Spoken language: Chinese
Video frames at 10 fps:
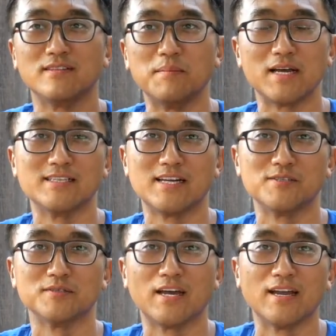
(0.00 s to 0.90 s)
咱们大家
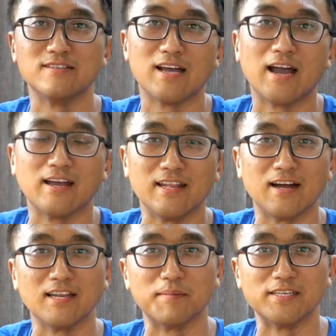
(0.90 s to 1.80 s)
就在下一
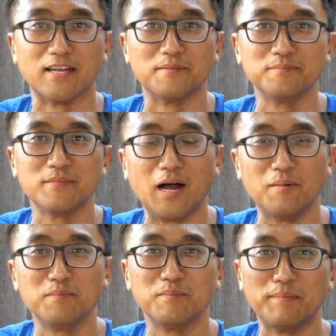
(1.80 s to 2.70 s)
两个礼拜见了。好，
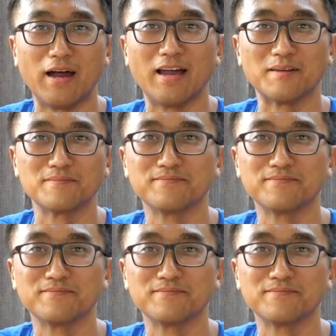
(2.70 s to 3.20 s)
拜拜。